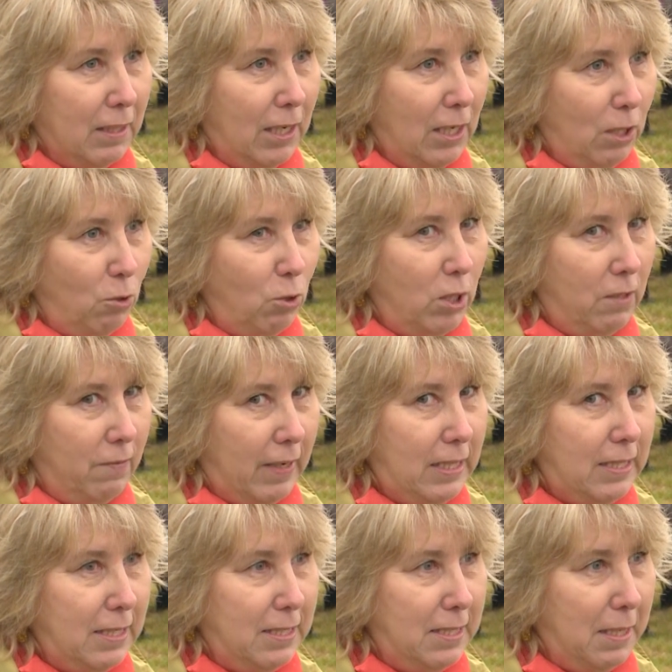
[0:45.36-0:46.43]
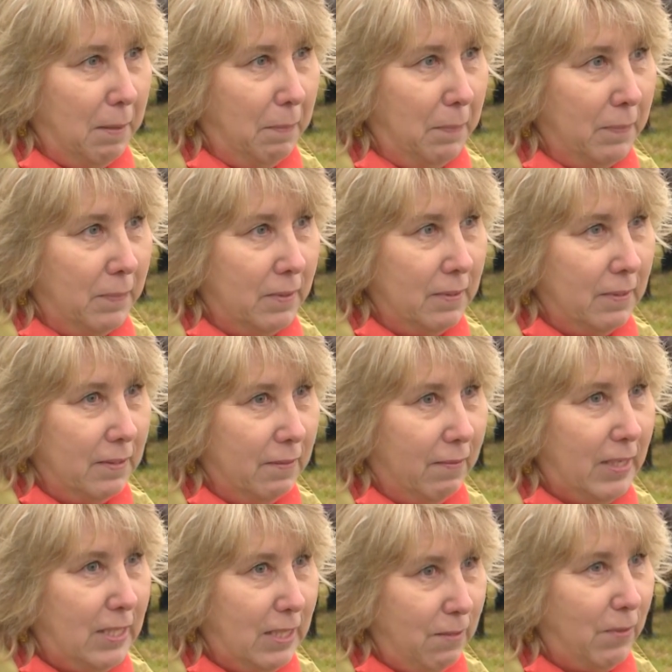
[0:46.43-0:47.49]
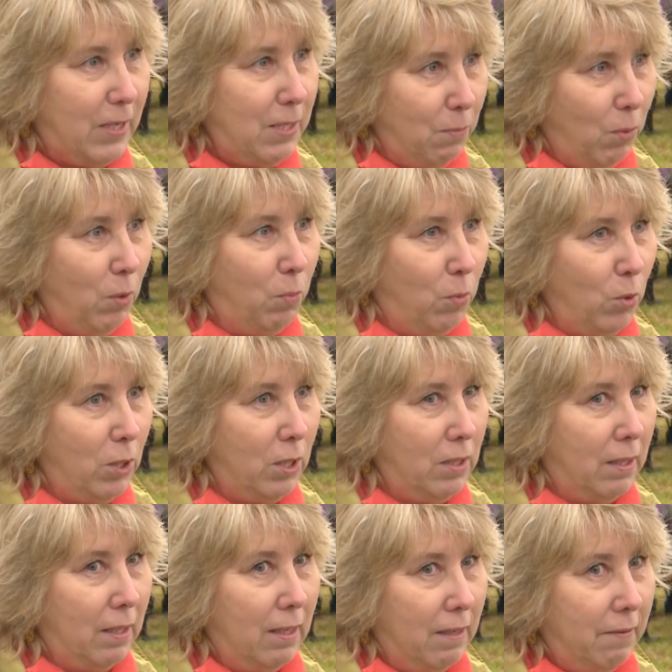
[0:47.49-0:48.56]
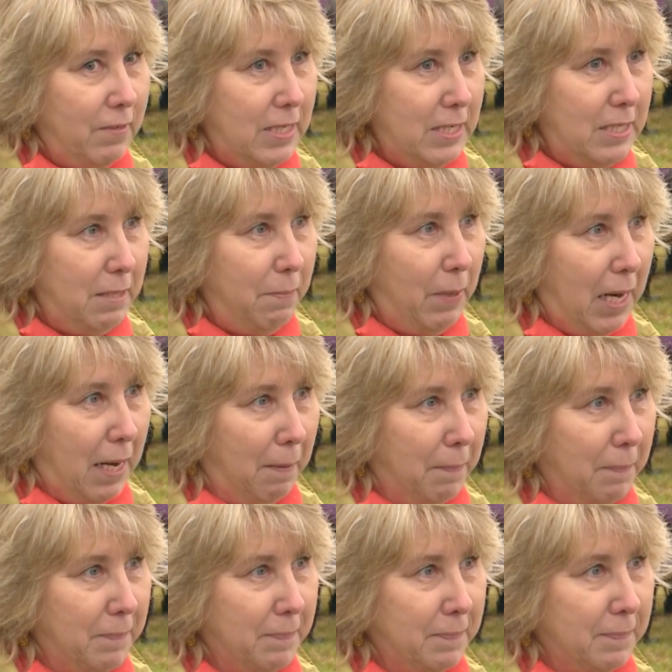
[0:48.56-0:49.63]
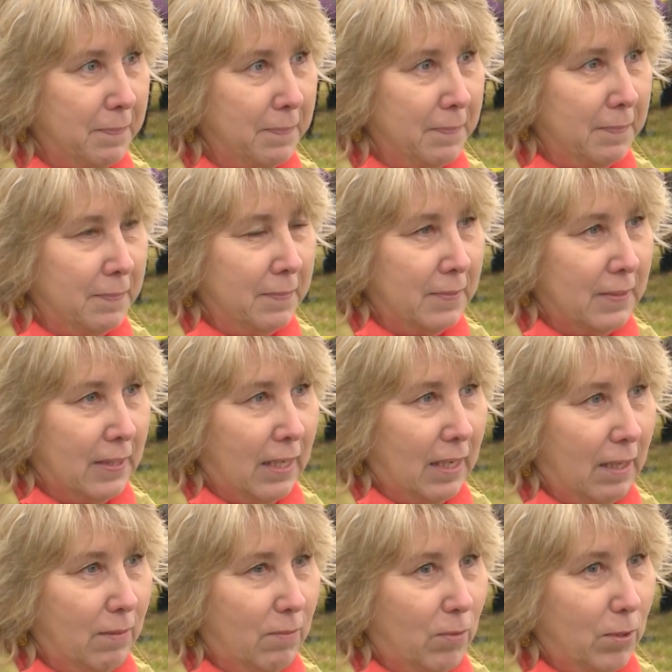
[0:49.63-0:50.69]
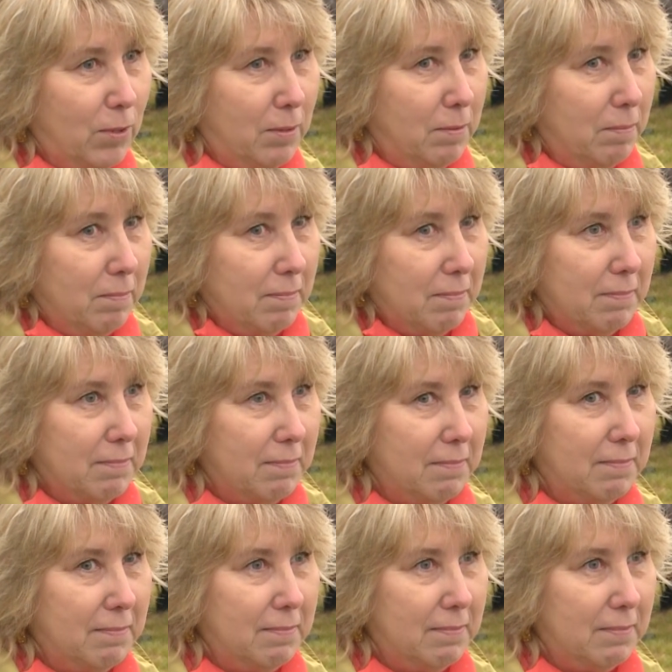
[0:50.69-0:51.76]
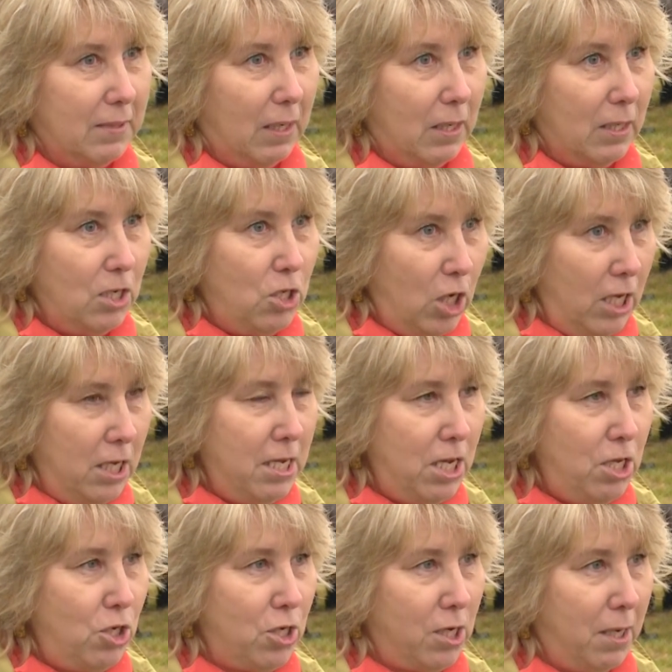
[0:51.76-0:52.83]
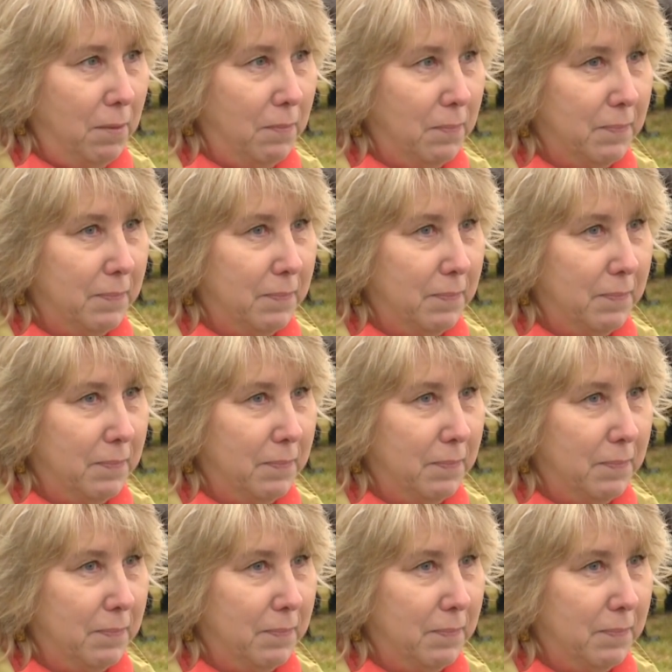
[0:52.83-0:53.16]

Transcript: Это уже 27. 28 будет в сентябре. Вот. Сначала нянечкой,